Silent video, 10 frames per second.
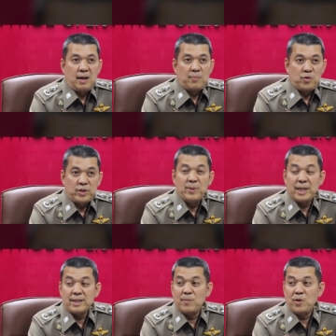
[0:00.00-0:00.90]
ผู้ที่ไม่
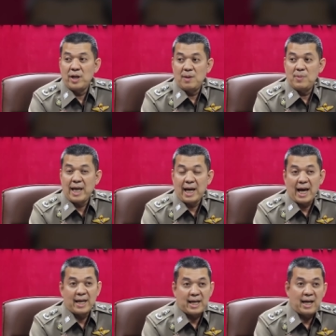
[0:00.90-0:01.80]
ใช่ตำรวจ แล้วมาแต่ง
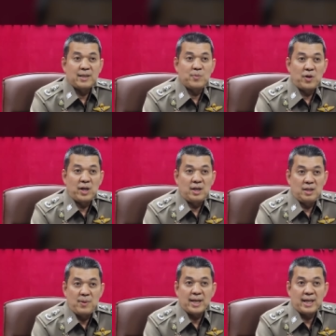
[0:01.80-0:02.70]
ขายขายตำรวจ ห
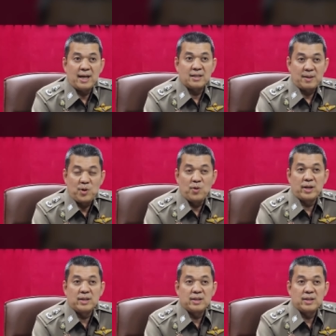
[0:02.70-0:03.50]
รือแม้กระทั่งตำรวจ